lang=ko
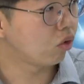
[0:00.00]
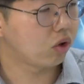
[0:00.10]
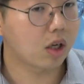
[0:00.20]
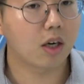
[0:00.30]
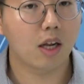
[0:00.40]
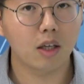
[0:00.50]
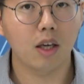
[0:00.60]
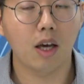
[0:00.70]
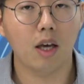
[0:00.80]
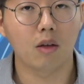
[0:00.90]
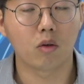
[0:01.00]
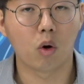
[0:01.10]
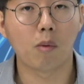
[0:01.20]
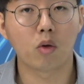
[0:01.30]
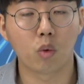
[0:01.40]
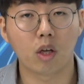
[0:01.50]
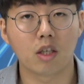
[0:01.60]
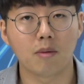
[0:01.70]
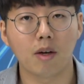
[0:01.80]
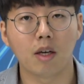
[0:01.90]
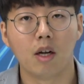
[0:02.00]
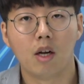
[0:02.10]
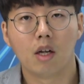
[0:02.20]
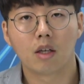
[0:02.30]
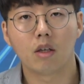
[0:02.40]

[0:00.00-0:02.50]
투자를 하는 게 정말 좋겠지만 네.